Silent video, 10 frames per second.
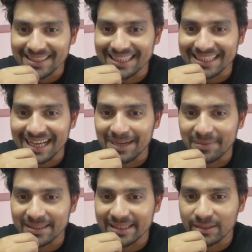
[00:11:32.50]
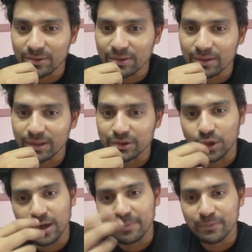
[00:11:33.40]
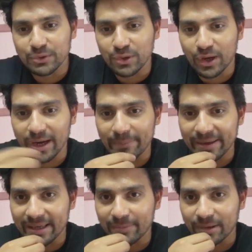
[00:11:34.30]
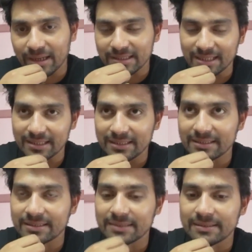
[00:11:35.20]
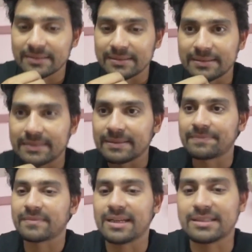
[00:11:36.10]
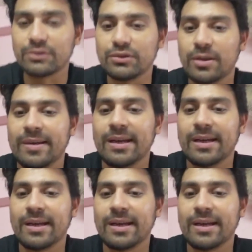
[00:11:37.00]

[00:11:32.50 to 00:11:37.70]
দাদা আমাদেরও সরা পুজো হয় পিঙ্কি পদ আচ্ছা আচ্ছা তুই সবাইকে একটু